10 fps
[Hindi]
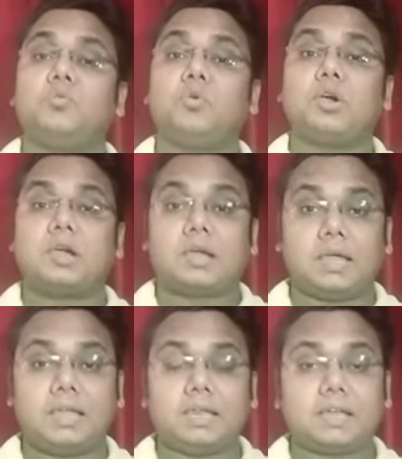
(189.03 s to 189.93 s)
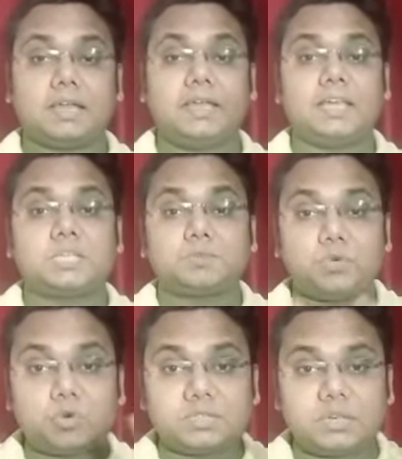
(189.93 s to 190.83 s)
वो कहीं ना कहीं
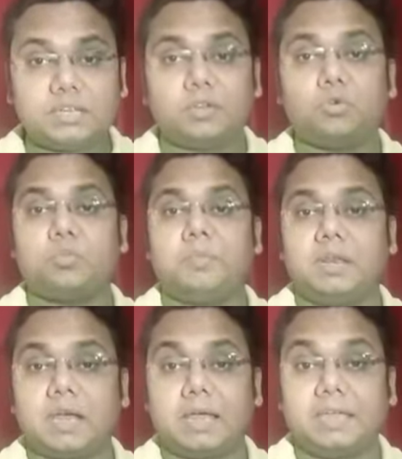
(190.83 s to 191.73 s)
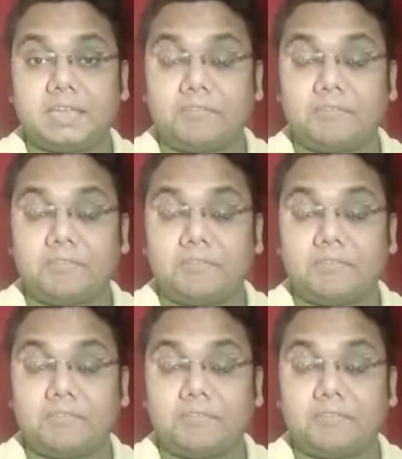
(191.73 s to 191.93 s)
एक्सप्लोजन के रूप में ना आए